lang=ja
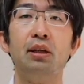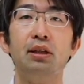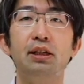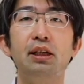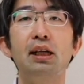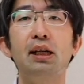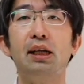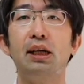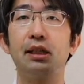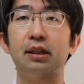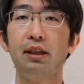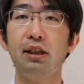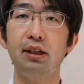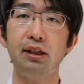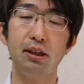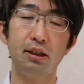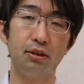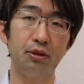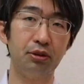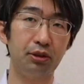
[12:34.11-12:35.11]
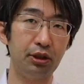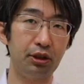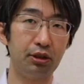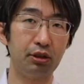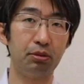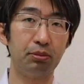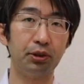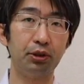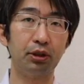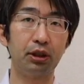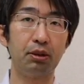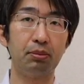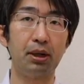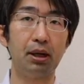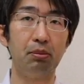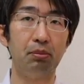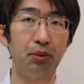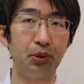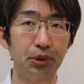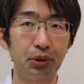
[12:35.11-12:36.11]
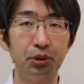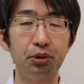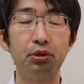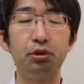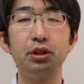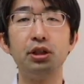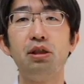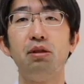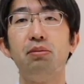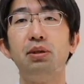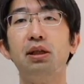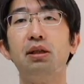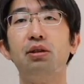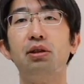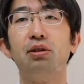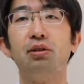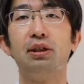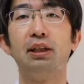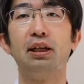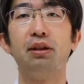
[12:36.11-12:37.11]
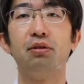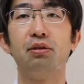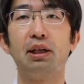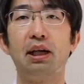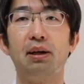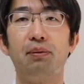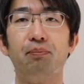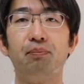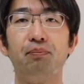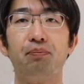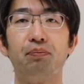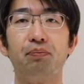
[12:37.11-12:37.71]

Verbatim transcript: じゃあ筋肉の位置を戻せば元通りに見えるようになるのか。